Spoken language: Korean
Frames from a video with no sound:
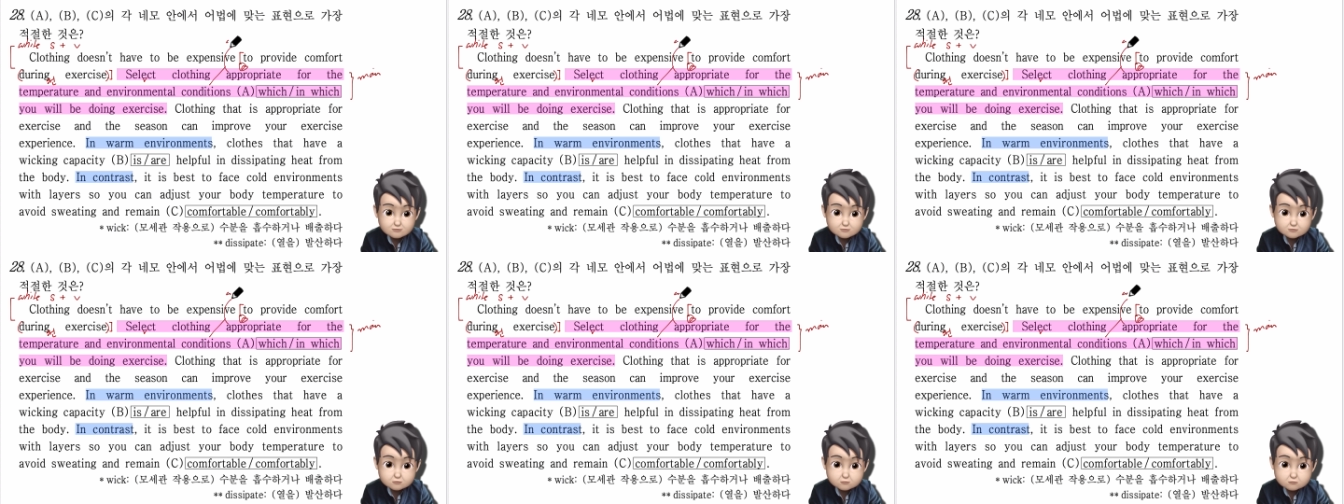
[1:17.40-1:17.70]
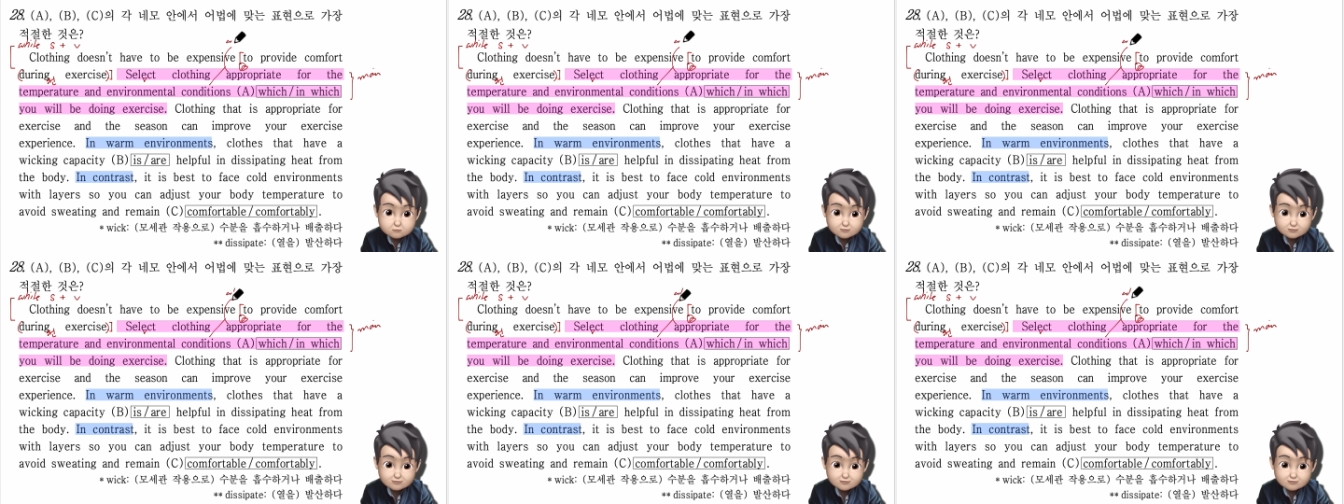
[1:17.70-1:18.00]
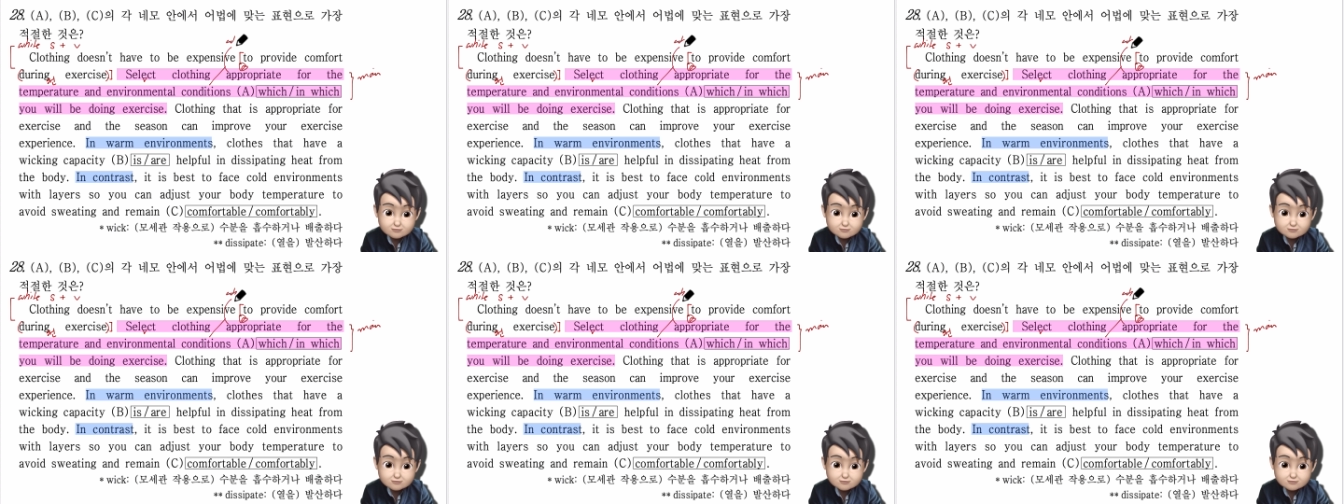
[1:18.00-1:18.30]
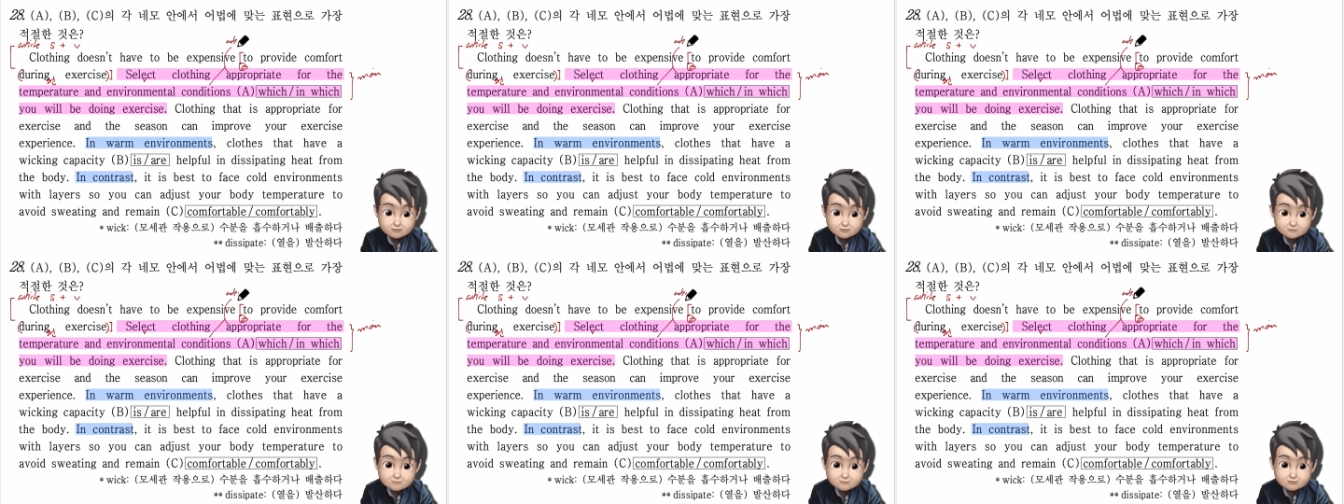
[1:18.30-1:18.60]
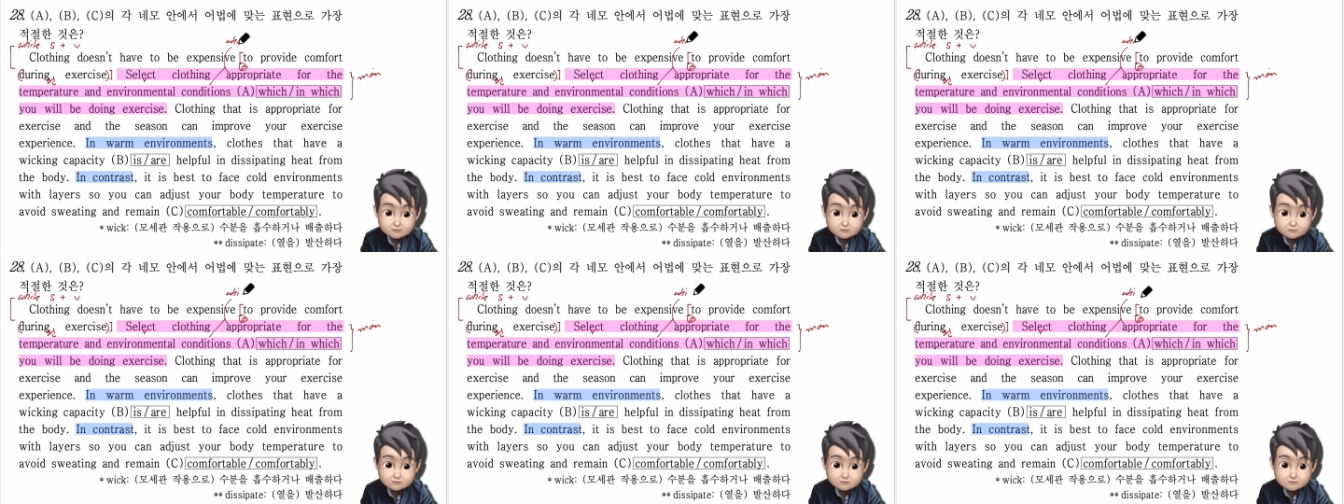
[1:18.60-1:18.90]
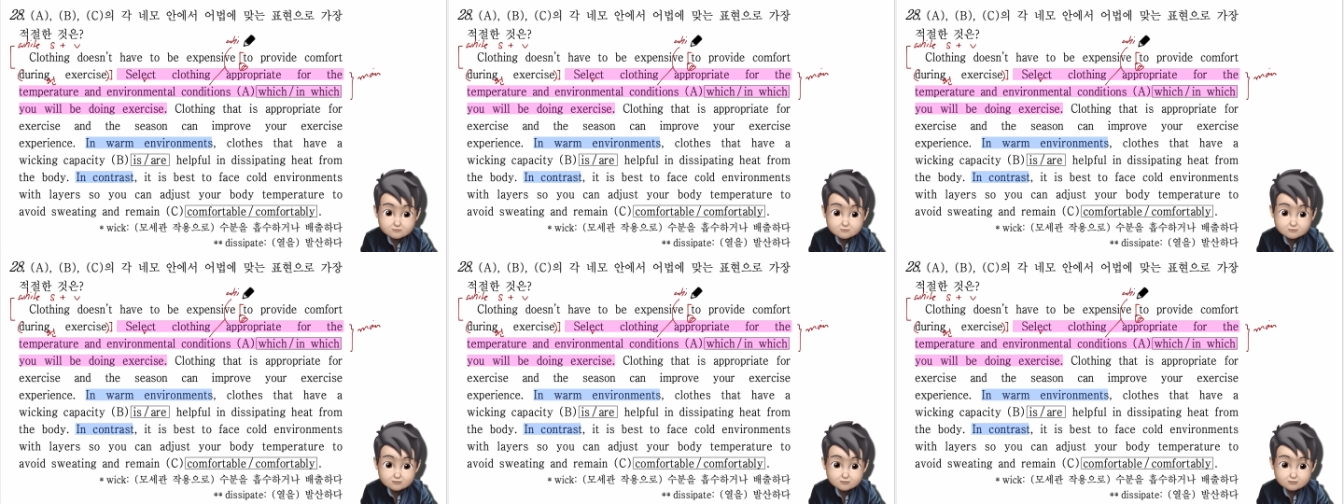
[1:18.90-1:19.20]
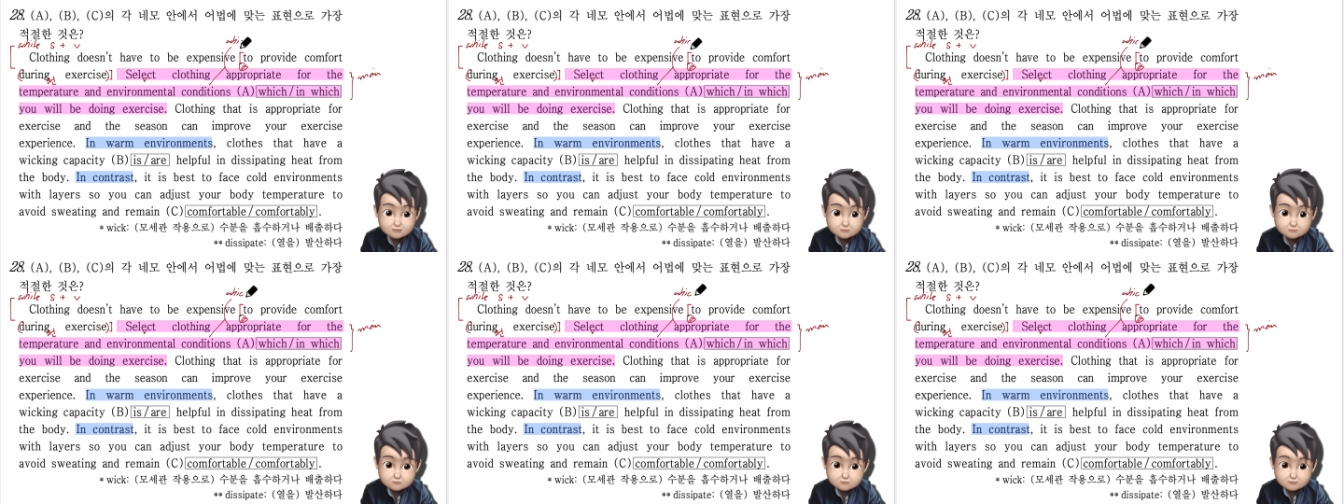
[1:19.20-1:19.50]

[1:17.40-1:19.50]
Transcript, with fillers: which is가 빠져있는 거야